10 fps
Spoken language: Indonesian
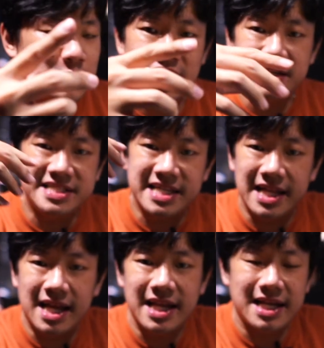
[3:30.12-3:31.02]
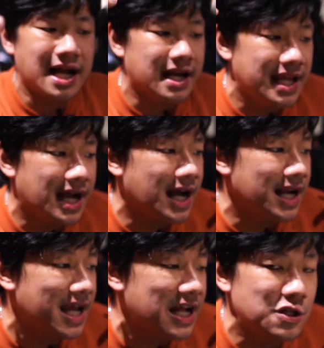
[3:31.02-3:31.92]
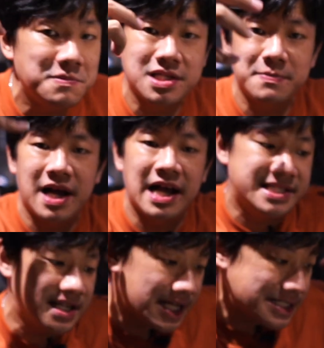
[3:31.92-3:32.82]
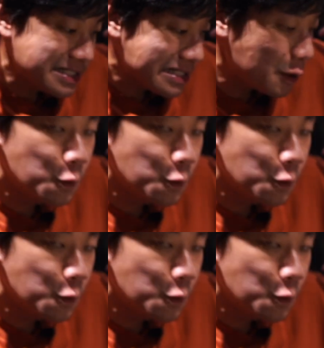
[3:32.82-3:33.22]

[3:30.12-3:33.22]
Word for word: kemudian desain kalian, karya kalian itu bisa menghasilkan